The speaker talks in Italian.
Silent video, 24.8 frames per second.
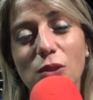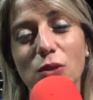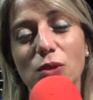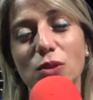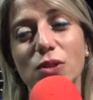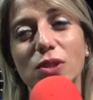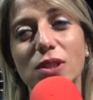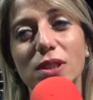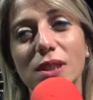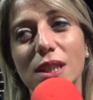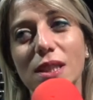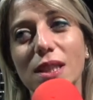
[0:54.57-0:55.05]

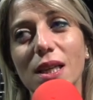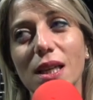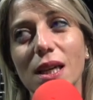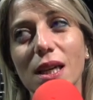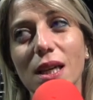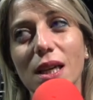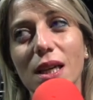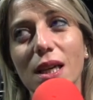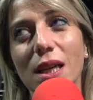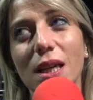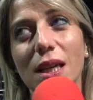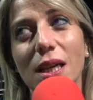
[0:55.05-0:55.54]
Sono
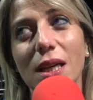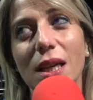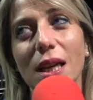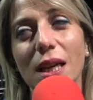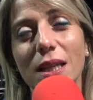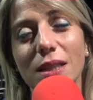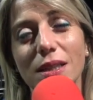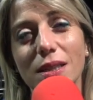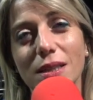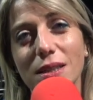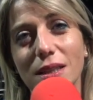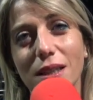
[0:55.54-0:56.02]
stata
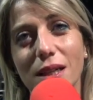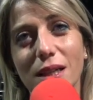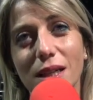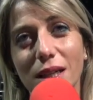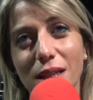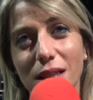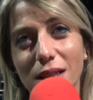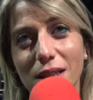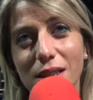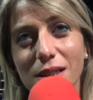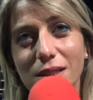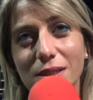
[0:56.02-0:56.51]

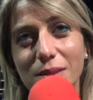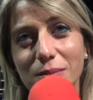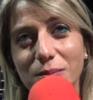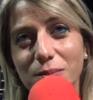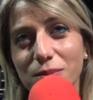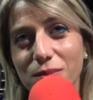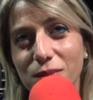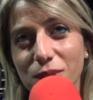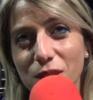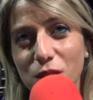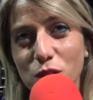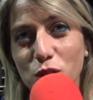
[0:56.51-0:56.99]
eletta eh,
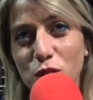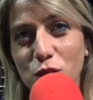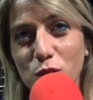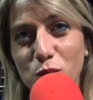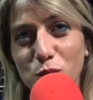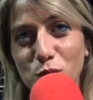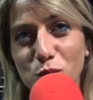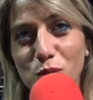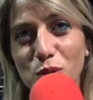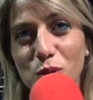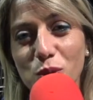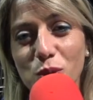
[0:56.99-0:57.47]
il 10
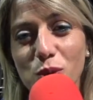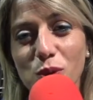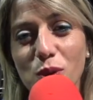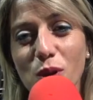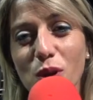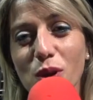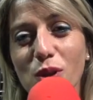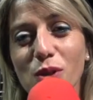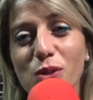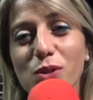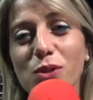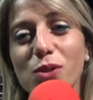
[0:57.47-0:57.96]
giugno
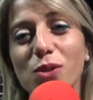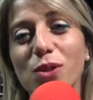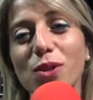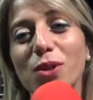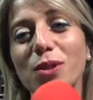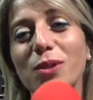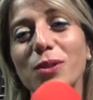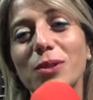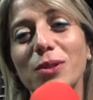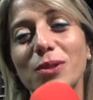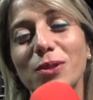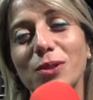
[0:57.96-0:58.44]

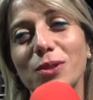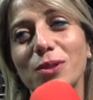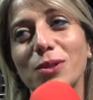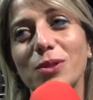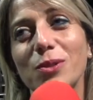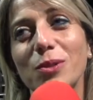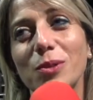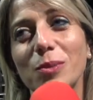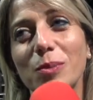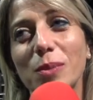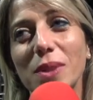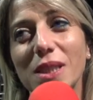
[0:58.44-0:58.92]
scorso con
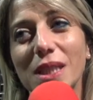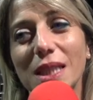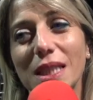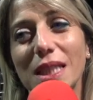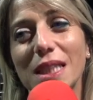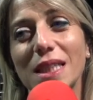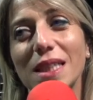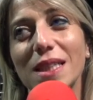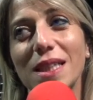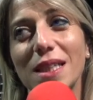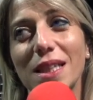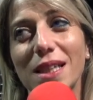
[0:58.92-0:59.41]
mia
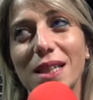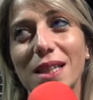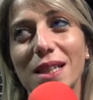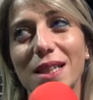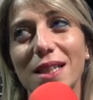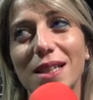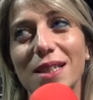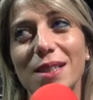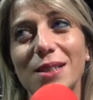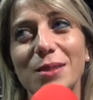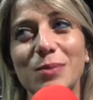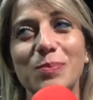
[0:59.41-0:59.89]

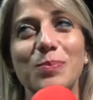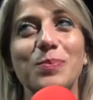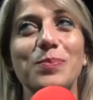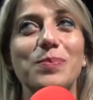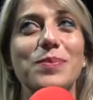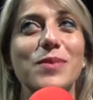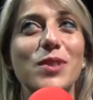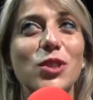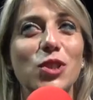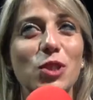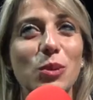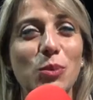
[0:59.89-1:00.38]
grande
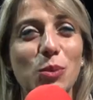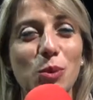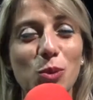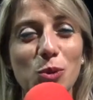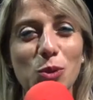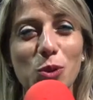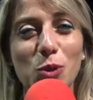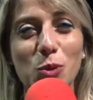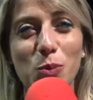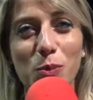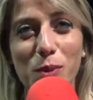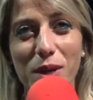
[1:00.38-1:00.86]
diciamo
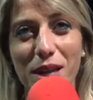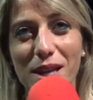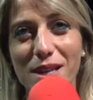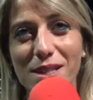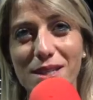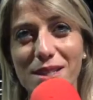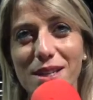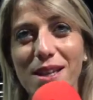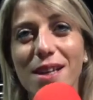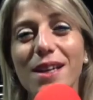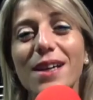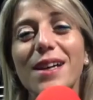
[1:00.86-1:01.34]

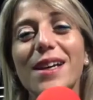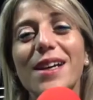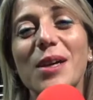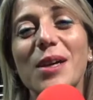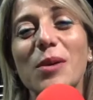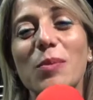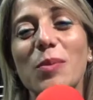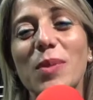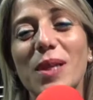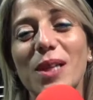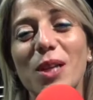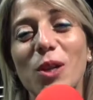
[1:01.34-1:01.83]
sorpresa,
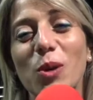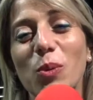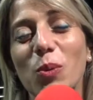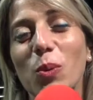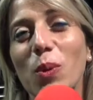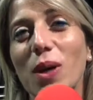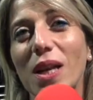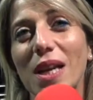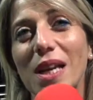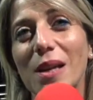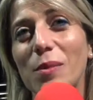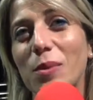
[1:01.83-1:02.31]
perché
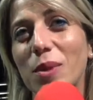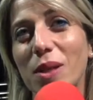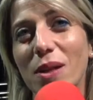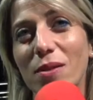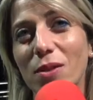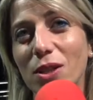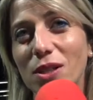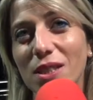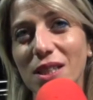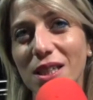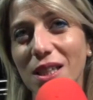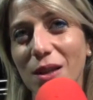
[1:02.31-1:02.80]
comunque era la prima
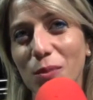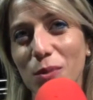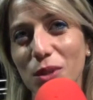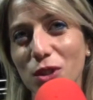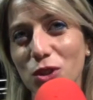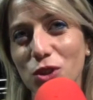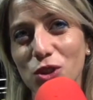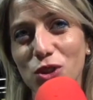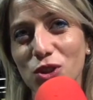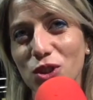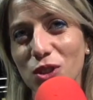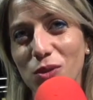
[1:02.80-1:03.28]
volta che mi
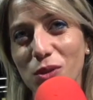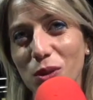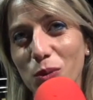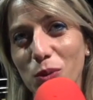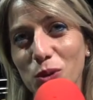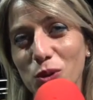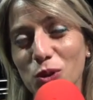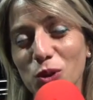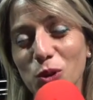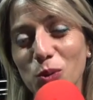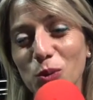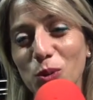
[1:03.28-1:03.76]
accingevo a
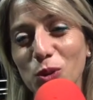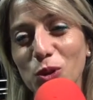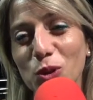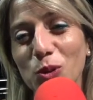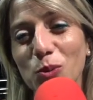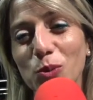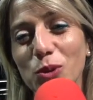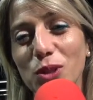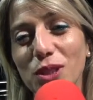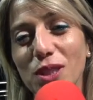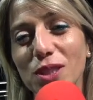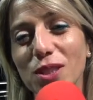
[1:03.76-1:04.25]
questo mondo
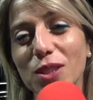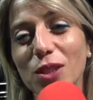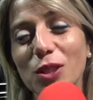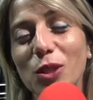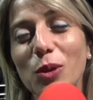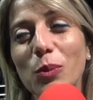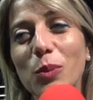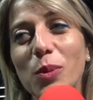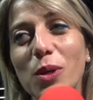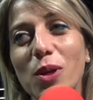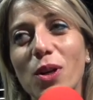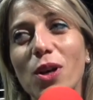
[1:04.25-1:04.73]

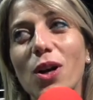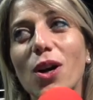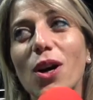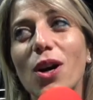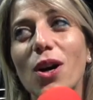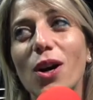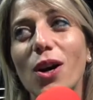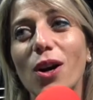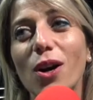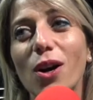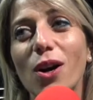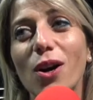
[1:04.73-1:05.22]
politico,
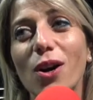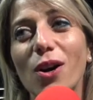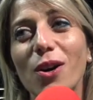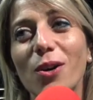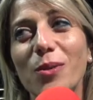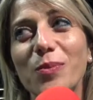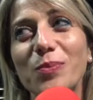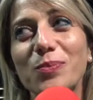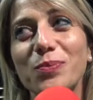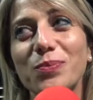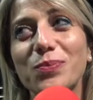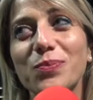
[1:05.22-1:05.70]

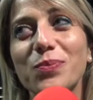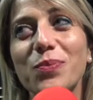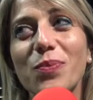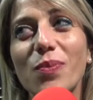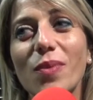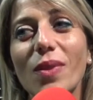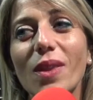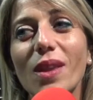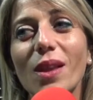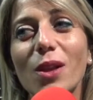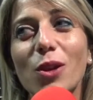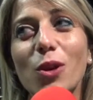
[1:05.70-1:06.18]
però
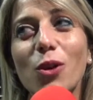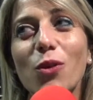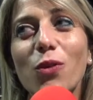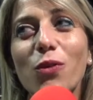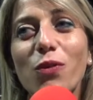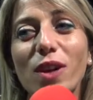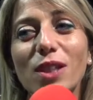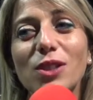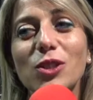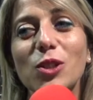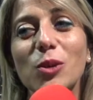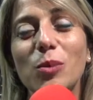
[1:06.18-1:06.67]
l'ho
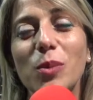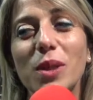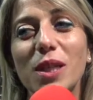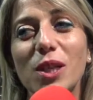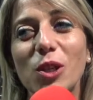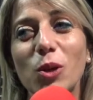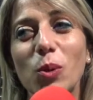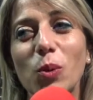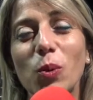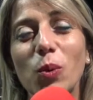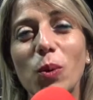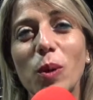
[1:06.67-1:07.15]
fatto
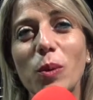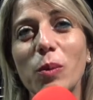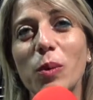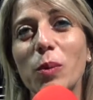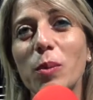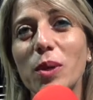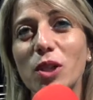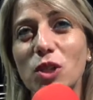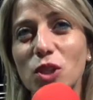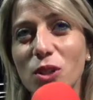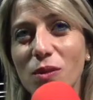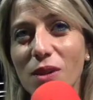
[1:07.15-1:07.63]
perché comunque mi
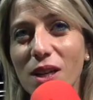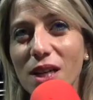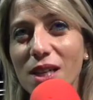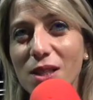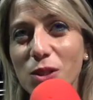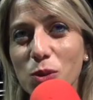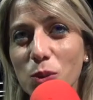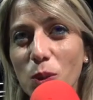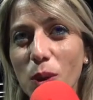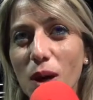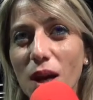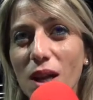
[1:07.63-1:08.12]
piaceva la
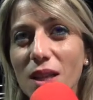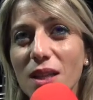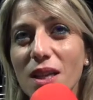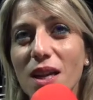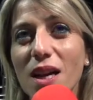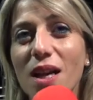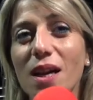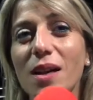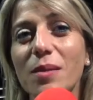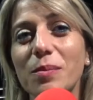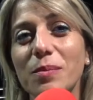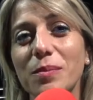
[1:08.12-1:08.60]

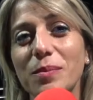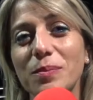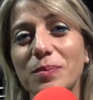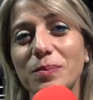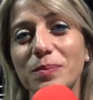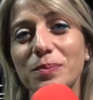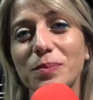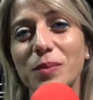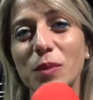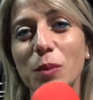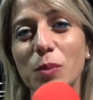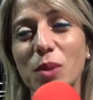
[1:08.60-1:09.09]
squadra,
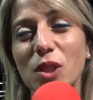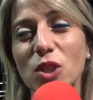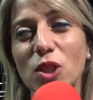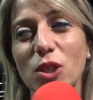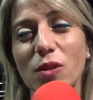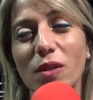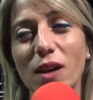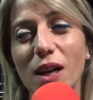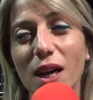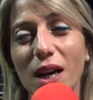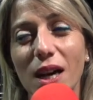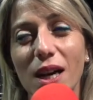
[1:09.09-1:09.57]
mm, mi
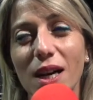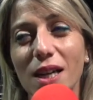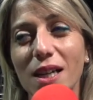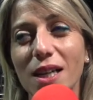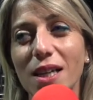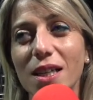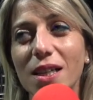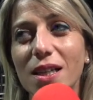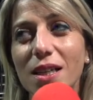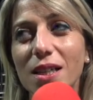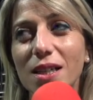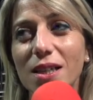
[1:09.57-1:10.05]
piaceva
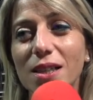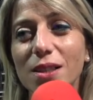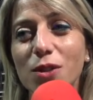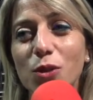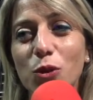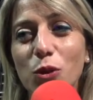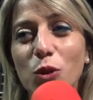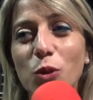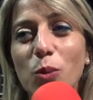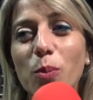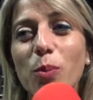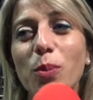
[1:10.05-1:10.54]
il, il
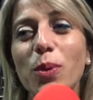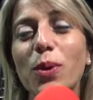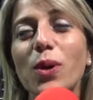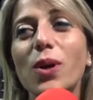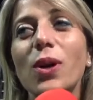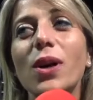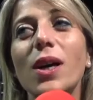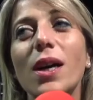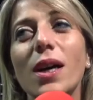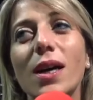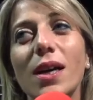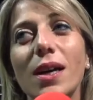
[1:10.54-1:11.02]

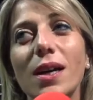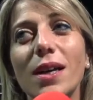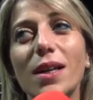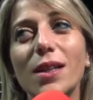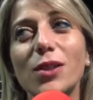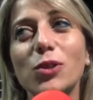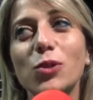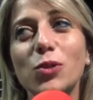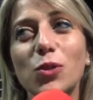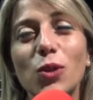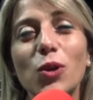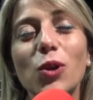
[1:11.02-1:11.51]
gruppo e
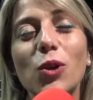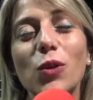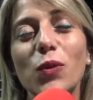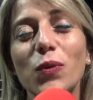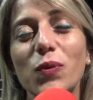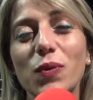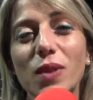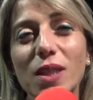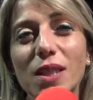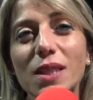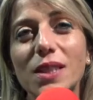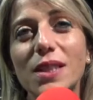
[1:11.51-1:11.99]
sono
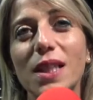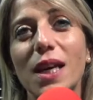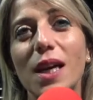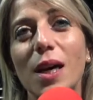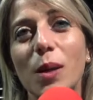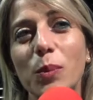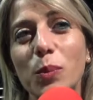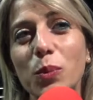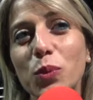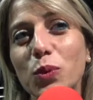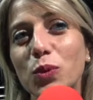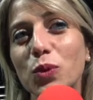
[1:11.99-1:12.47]
convinta
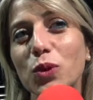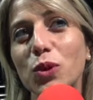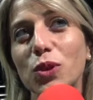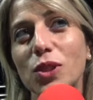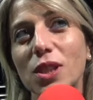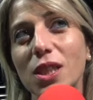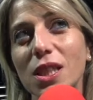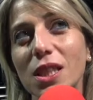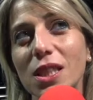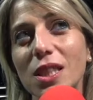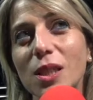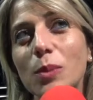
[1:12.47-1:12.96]
appunto
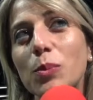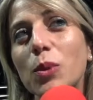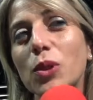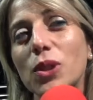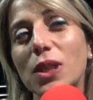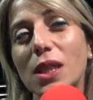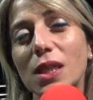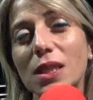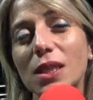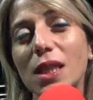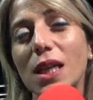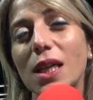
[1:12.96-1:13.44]
di, di,
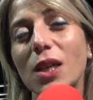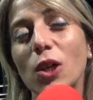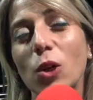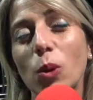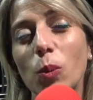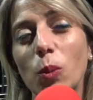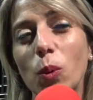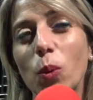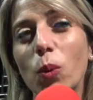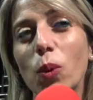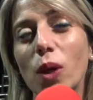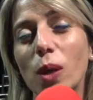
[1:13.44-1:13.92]
poter dare
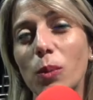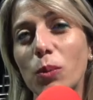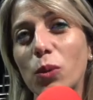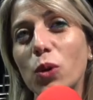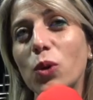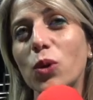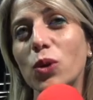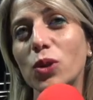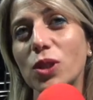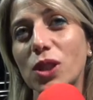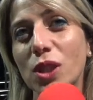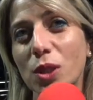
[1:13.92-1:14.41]
comunque il mio
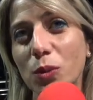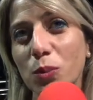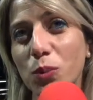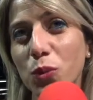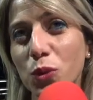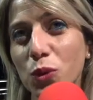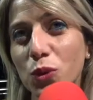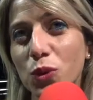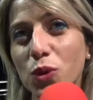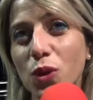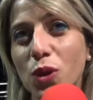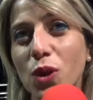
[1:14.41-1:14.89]

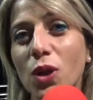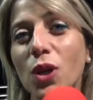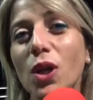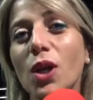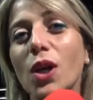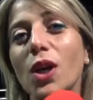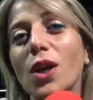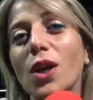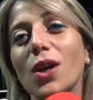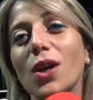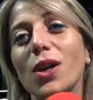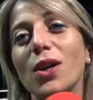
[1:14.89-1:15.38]
contributo
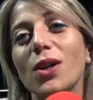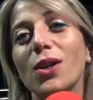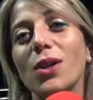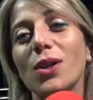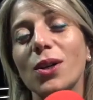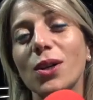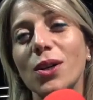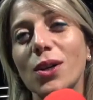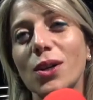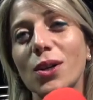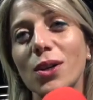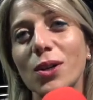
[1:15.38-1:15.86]

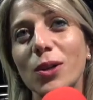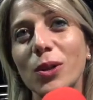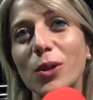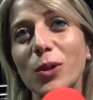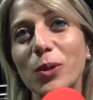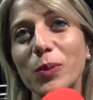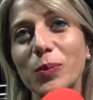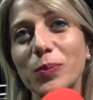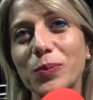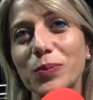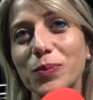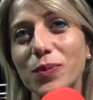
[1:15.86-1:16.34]

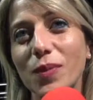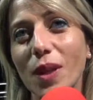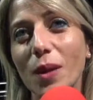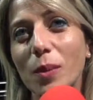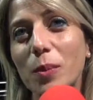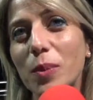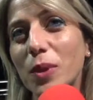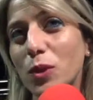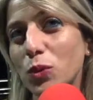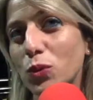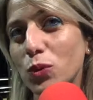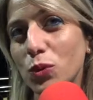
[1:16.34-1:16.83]
um,
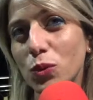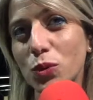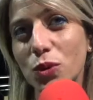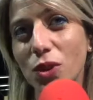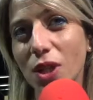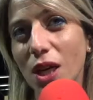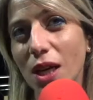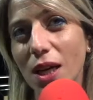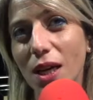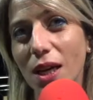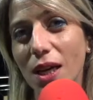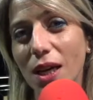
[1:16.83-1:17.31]
per
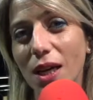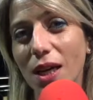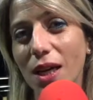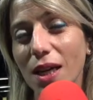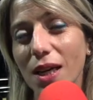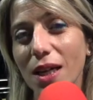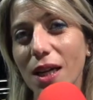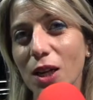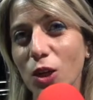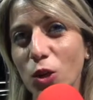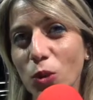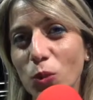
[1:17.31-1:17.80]
tutta
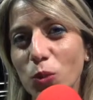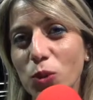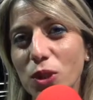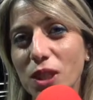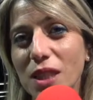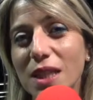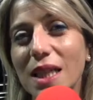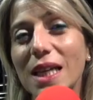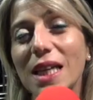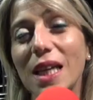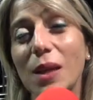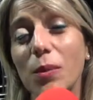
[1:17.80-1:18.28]
la
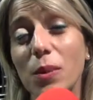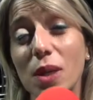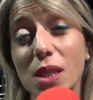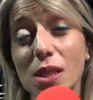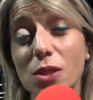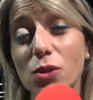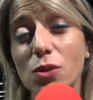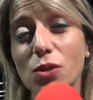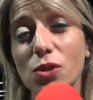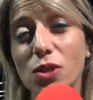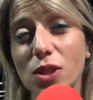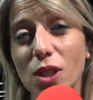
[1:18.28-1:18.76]
comunità che mi ha
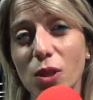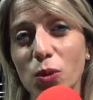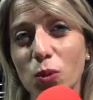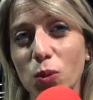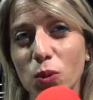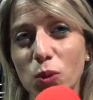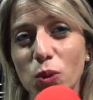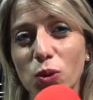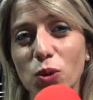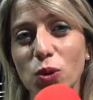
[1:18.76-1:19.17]
sostenuto.